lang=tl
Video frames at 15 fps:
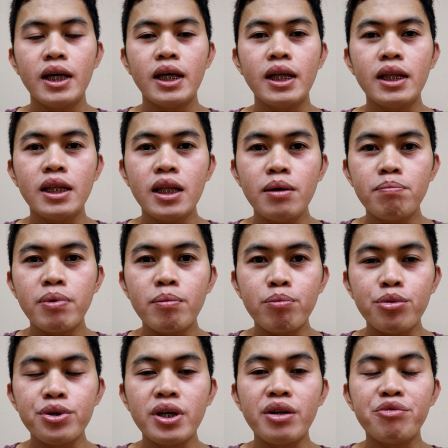hindi pa
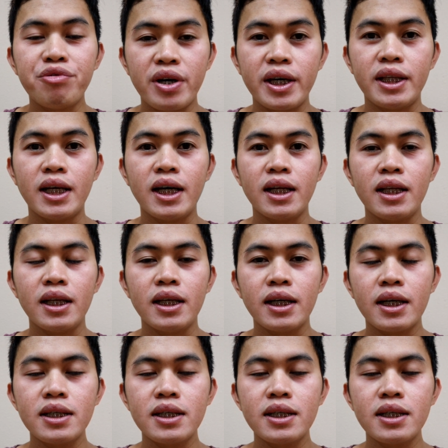po yan final.